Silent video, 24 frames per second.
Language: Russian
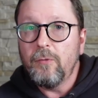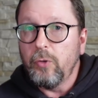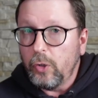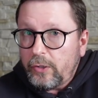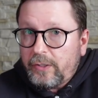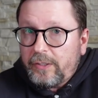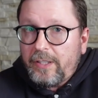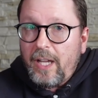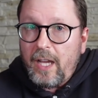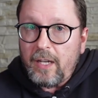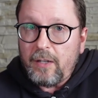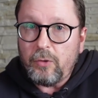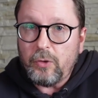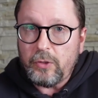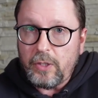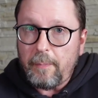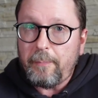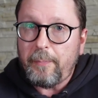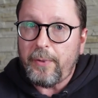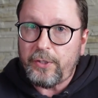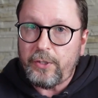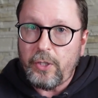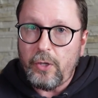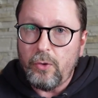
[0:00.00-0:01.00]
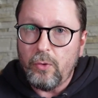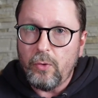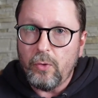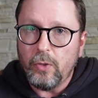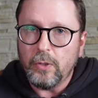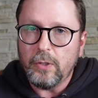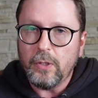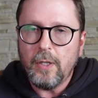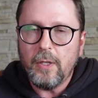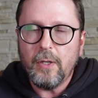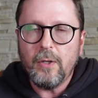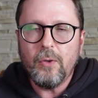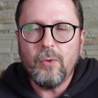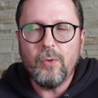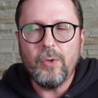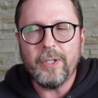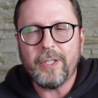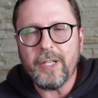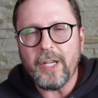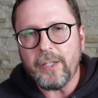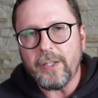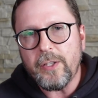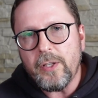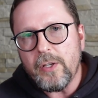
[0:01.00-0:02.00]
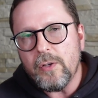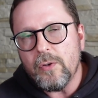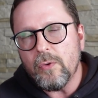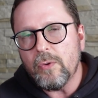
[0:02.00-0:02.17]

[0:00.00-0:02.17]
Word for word: вот так вот, да, патриот. Ой, какие